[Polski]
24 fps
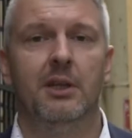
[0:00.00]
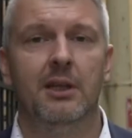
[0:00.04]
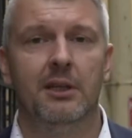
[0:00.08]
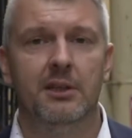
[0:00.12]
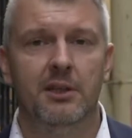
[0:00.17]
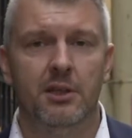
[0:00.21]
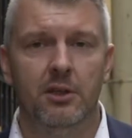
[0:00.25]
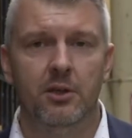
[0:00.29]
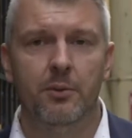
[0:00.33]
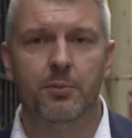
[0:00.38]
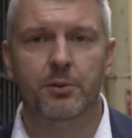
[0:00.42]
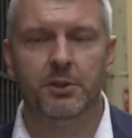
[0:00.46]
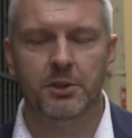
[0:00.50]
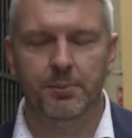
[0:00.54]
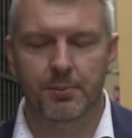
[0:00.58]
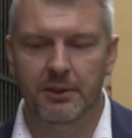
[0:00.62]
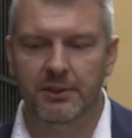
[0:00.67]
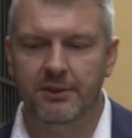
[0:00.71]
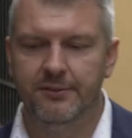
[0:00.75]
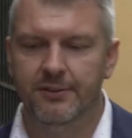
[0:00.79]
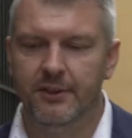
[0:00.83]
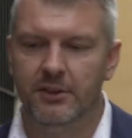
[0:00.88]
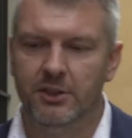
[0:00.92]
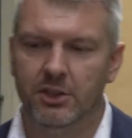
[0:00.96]
Dlatego, proszę
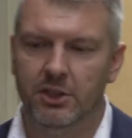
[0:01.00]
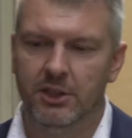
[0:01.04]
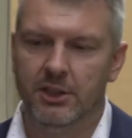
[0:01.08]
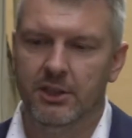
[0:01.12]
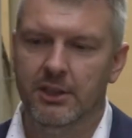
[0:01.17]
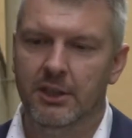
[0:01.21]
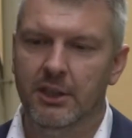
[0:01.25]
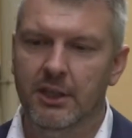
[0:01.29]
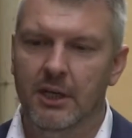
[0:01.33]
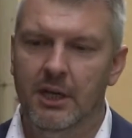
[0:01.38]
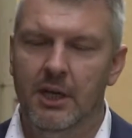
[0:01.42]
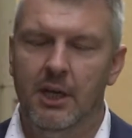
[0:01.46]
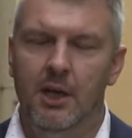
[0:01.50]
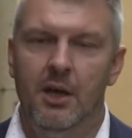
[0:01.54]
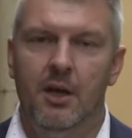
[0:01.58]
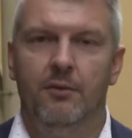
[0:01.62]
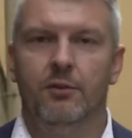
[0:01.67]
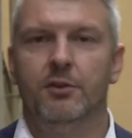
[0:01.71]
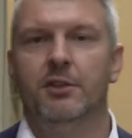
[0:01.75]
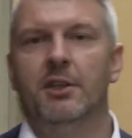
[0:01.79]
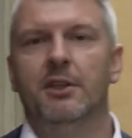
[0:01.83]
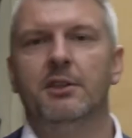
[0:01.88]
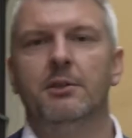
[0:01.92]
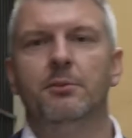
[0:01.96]
Państwa, że
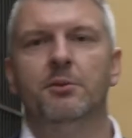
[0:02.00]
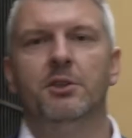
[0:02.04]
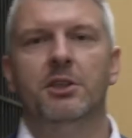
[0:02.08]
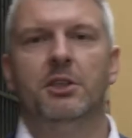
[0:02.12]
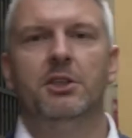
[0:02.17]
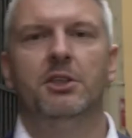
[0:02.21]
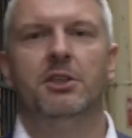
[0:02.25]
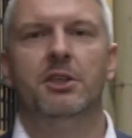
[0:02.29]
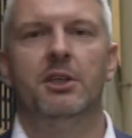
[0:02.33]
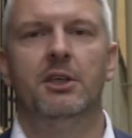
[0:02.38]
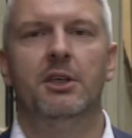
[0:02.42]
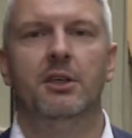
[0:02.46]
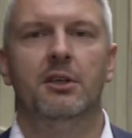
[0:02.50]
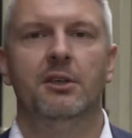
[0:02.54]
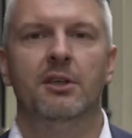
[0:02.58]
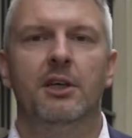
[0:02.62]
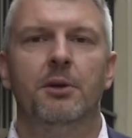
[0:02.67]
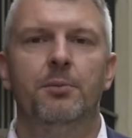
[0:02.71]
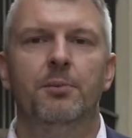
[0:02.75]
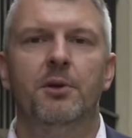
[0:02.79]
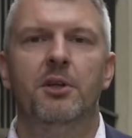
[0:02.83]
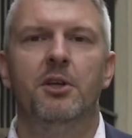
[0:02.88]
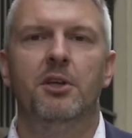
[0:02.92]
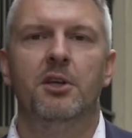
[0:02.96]
w ostatnim czasie
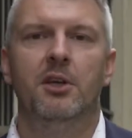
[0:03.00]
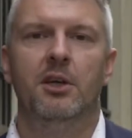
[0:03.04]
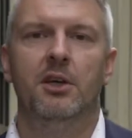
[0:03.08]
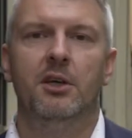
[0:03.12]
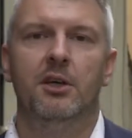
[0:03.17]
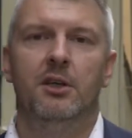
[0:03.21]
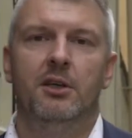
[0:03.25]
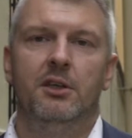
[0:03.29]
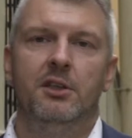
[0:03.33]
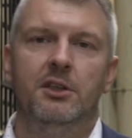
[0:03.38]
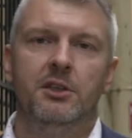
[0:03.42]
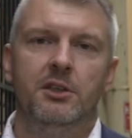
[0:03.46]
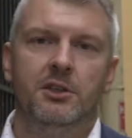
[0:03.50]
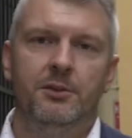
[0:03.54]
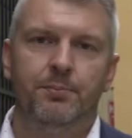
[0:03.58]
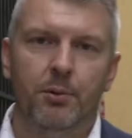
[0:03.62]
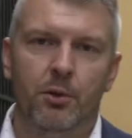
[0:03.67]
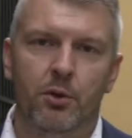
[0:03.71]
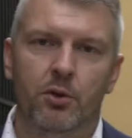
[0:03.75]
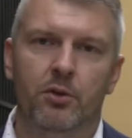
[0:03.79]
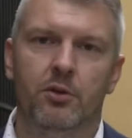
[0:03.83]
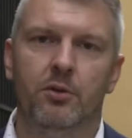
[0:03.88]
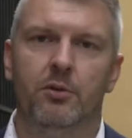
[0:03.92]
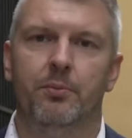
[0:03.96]
nagminnie i
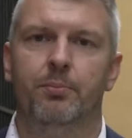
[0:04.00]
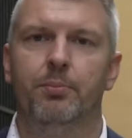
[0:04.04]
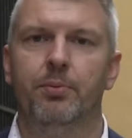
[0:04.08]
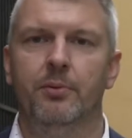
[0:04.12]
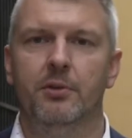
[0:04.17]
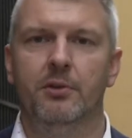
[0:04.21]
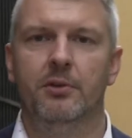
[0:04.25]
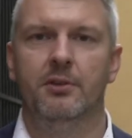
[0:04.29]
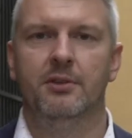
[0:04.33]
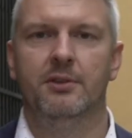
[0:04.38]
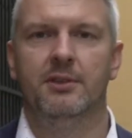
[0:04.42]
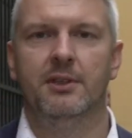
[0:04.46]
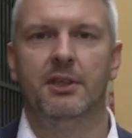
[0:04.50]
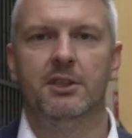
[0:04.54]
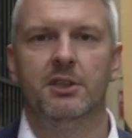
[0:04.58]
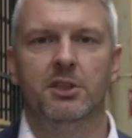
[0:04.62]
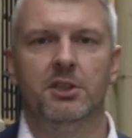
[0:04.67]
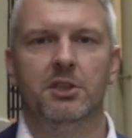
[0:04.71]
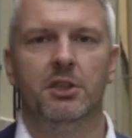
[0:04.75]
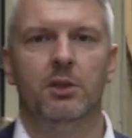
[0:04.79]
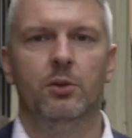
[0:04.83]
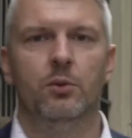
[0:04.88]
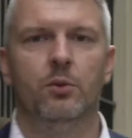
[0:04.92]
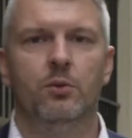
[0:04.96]
sporo e, zdarza
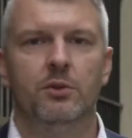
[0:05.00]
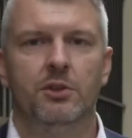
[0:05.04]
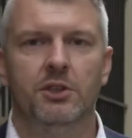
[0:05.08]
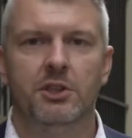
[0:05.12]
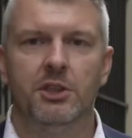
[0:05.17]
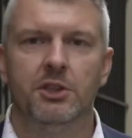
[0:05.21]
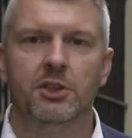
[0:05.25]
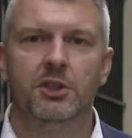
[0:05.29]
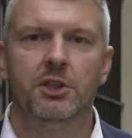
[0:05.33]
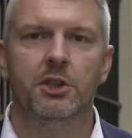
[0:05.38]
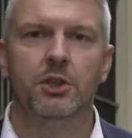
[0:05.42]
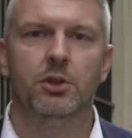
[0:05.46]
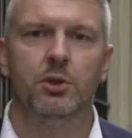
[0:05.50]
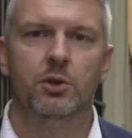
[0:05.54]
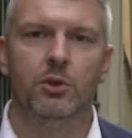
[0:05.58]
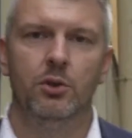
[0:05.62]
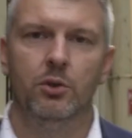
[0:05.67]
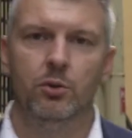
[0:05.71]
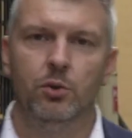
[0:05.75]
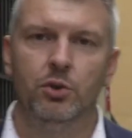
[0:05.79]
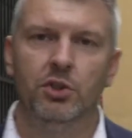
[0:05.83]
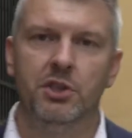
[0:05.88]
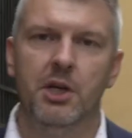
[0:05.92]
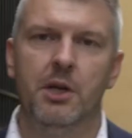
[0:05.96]
się ciężkich e,
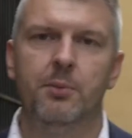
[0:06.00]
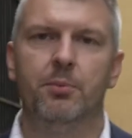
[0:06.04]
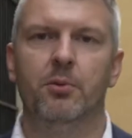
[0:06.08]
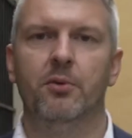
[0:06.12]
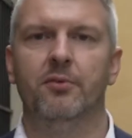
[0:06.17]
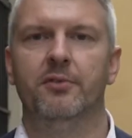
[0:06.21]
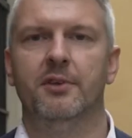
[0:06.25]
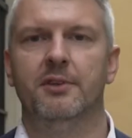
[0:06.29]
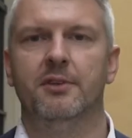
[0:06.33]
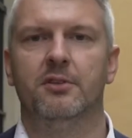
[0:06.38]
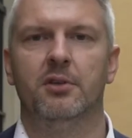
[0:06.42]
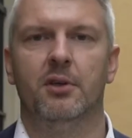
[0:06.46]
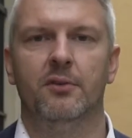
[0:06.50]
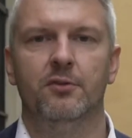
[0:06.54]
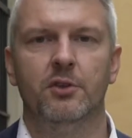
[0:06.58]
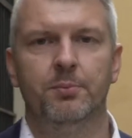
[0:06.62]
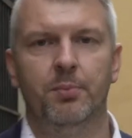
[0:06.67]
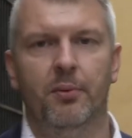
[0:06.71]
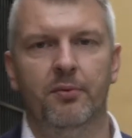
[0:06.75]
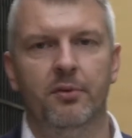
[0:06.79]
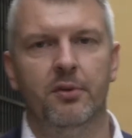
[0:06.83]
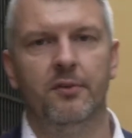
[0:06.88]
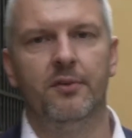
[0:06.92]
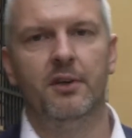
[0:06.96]
uszczerbków na zdrowiu
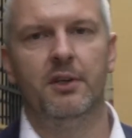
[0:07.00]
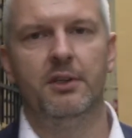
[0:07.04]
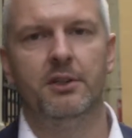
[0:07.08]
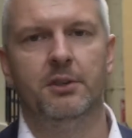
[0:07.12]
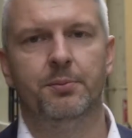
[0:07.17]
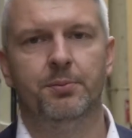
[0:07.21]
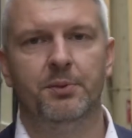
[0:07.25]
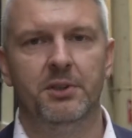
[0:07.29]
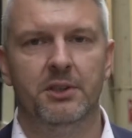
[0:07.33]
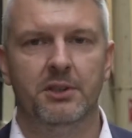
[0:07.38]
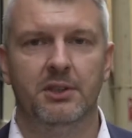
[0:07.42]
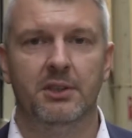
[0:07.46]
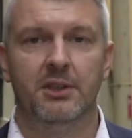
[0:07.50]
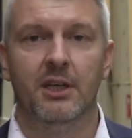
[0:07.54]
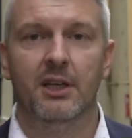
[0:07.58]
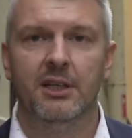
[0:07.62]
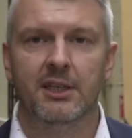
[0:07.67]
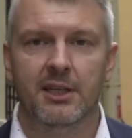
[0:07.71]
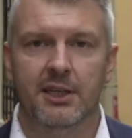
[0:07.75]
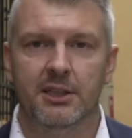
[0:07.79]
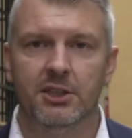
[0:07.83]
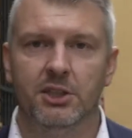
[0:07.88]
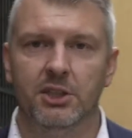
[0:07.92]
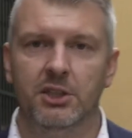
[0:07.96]
spowodowanych przez
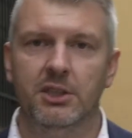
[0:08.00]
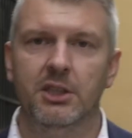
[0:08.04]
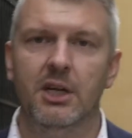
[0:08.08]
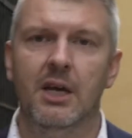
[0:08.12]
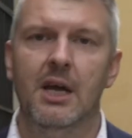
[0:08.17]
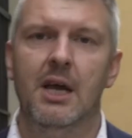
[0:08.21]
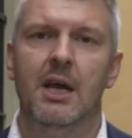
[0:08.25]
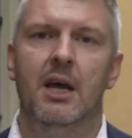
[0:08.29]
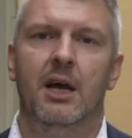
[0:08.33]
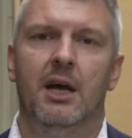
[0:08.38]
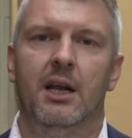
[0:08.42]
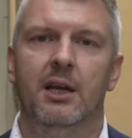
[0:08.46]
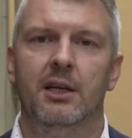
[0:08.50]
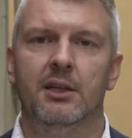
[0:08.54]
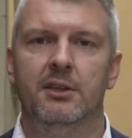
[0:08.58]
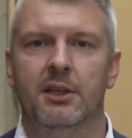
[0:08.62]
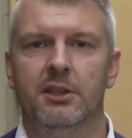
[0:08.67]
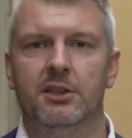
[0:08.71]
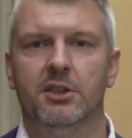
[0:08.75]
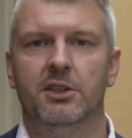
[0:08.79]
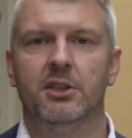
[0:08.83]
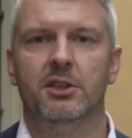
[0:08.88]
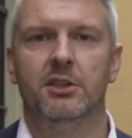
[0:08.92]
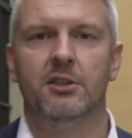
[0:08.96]
lekarzy, ale
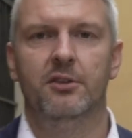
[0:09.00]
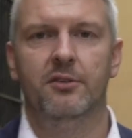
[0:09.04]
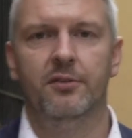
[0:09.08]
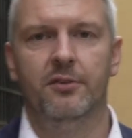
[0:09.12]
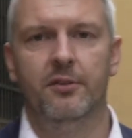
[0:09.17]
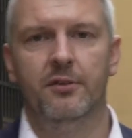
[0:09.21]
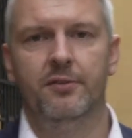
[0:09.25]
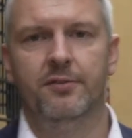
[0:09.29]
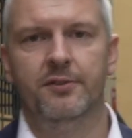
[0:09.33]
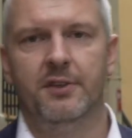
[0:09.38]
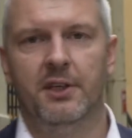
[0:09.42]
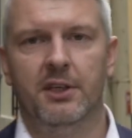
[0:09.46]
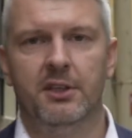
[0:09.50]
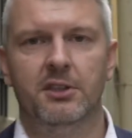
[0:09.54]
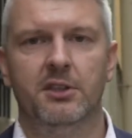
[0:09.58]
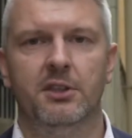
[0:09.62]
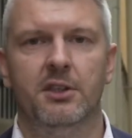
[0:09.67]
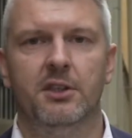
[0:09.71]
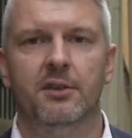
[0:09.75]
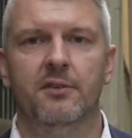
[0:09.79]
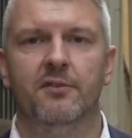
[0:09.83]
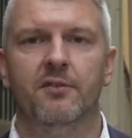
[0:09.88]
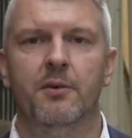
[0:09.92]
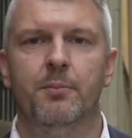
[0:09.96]
także w
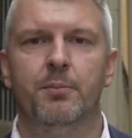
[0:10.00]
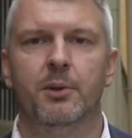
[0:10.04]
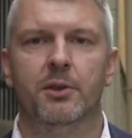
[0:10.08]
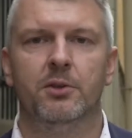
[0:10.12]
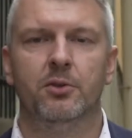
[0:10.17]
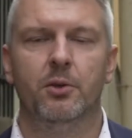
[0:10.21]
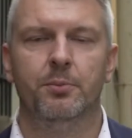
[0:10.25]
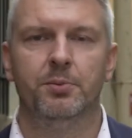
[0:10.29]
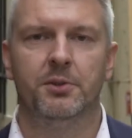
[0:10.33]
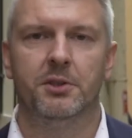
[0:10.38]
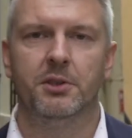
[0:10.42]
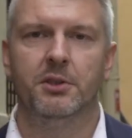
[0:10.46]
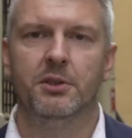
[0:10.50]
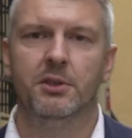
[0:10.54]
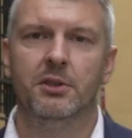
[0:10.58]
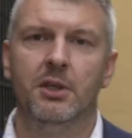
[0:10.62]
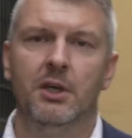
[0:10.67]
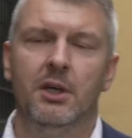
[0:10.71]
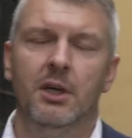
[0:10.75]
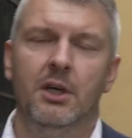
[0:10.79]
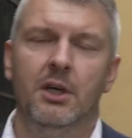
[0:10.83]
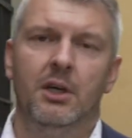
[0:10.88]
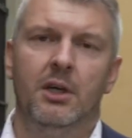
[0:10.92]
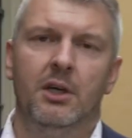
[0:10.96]
trakcie wypadku przy
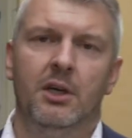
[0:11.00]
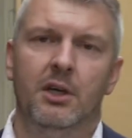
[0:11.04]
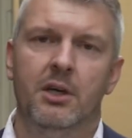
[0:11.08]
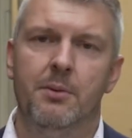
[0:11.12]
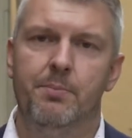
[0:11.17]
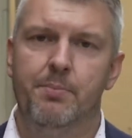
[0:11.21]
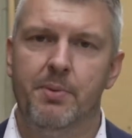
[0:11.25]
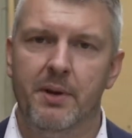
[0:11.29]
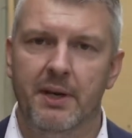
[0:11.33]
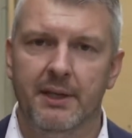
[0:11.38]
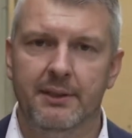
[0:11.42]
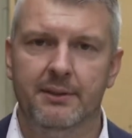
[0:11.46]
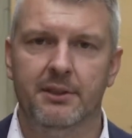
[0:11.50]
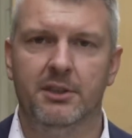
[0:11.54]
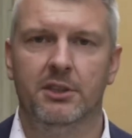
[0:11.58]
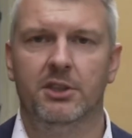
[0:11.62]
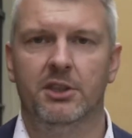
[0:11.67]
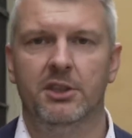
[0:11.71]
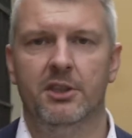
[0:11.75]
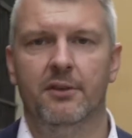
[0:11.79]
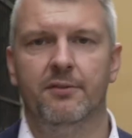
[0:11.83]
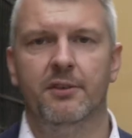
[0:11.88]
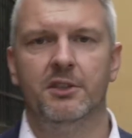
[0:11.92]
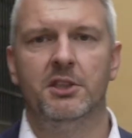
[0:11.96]
E, pracy,
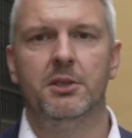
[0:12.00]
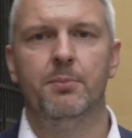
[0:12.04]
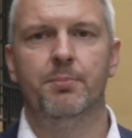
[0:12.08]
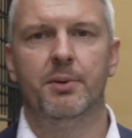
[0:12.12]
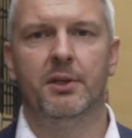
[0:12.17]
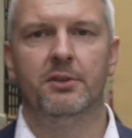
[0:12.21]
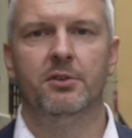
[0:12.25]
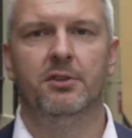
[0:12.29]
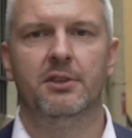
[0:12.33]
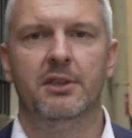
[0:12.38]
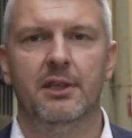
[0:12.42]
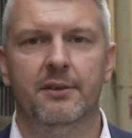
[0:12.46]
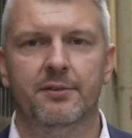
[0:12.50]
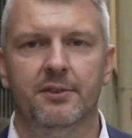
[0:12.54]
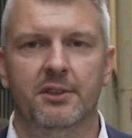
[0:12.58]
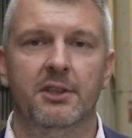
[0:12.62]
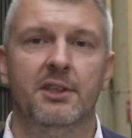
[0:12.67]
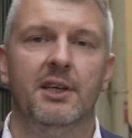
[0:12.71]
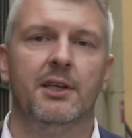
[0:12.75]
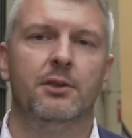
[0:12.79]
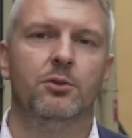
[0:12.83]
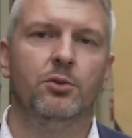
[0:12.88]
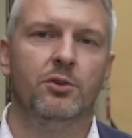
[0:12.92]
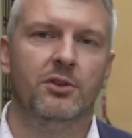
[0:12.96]
gdzie wasi
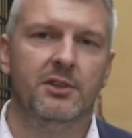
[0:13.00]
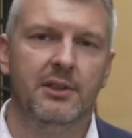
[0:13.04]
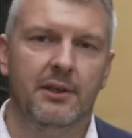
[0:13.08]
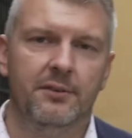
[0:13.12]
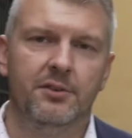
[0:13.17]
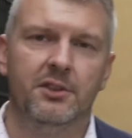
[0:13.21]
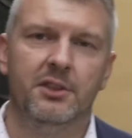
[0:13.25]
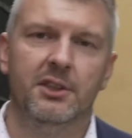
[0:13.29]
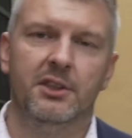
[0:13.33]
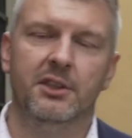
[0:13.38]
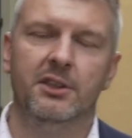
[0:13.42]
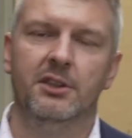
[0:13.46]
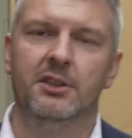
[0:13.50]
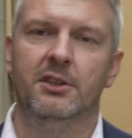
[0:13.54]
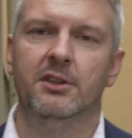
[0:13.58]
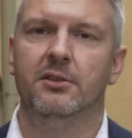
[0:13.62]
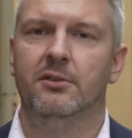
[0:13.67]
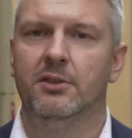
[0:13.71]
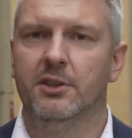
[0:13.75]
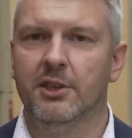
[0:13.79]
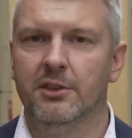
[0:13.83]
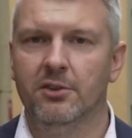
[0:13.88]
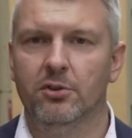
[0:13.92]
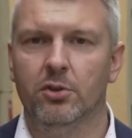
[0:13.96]
pracodawcy, jak już zawsze
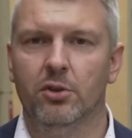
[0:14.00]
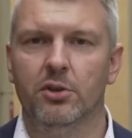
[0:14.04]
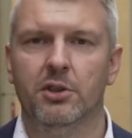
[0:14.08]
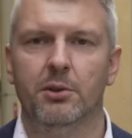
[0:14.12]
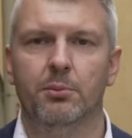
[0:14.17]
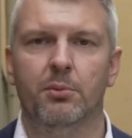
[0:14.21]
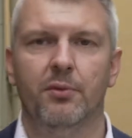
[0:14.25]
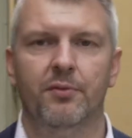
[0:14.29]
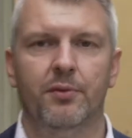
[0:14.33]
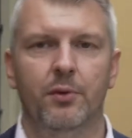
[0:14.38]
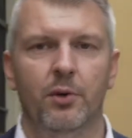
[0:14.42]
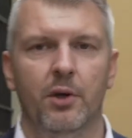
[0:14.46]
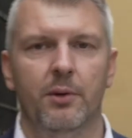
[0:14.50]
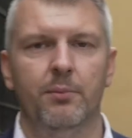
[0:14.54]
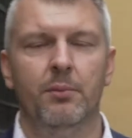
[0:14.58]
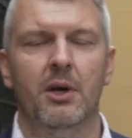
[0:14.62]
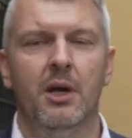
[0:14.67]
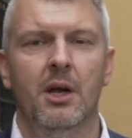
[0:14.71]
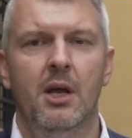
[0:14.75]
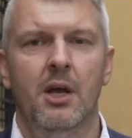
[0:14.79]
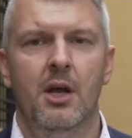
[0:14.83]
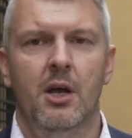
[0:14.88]
i często o tym mówiłem,